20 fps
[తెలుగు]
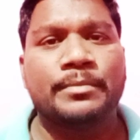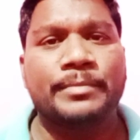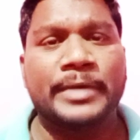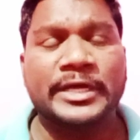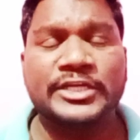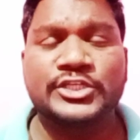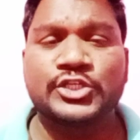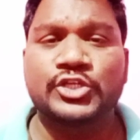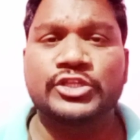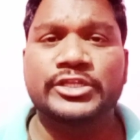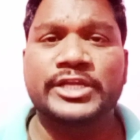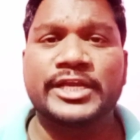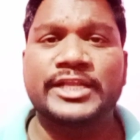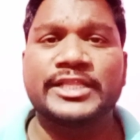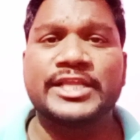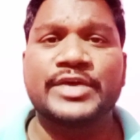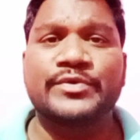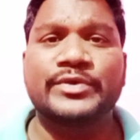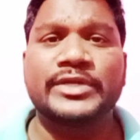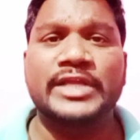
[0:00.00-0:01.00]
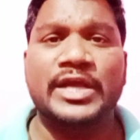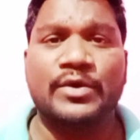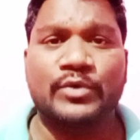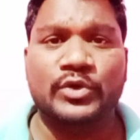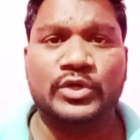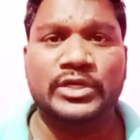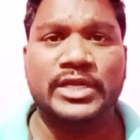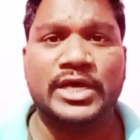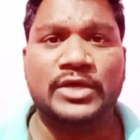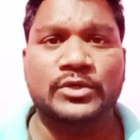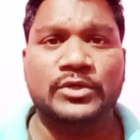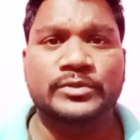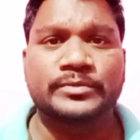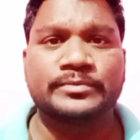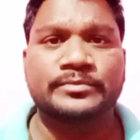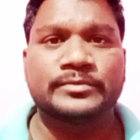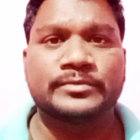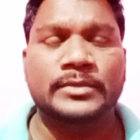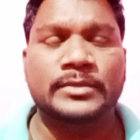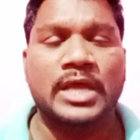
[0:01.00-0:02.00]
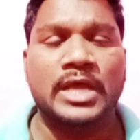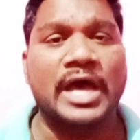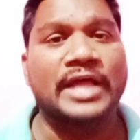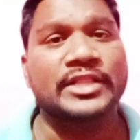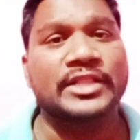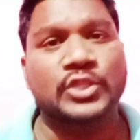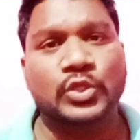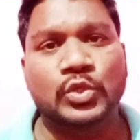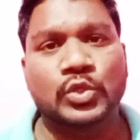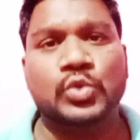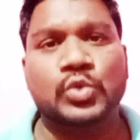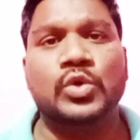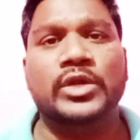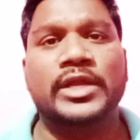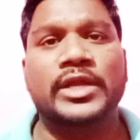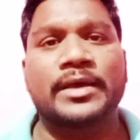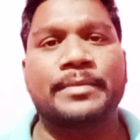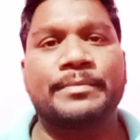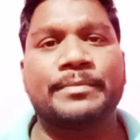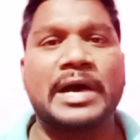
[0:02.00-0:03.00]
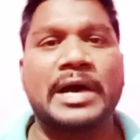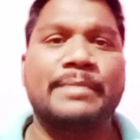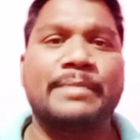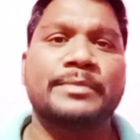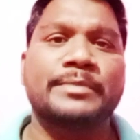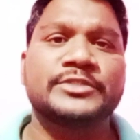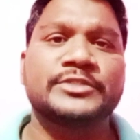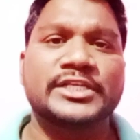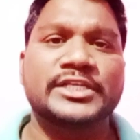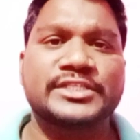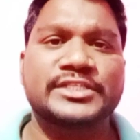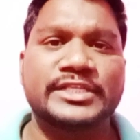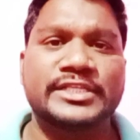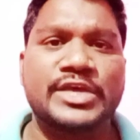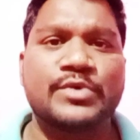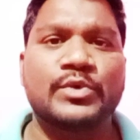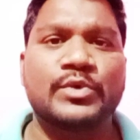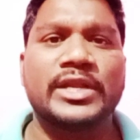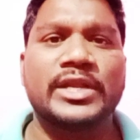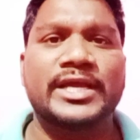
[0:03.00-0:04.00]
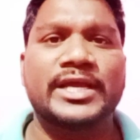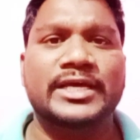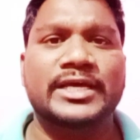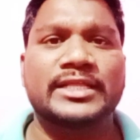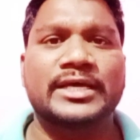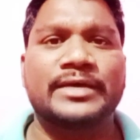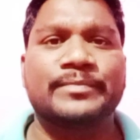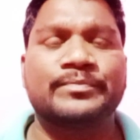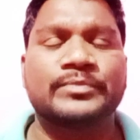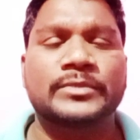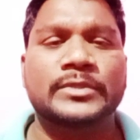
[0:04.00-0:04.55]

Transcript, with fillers: పరిశుద్ధుడైన దేవుడు ఎవరున్నారు అందరూ కూడా పాపం చేసిన దేవుళ్ళే కదా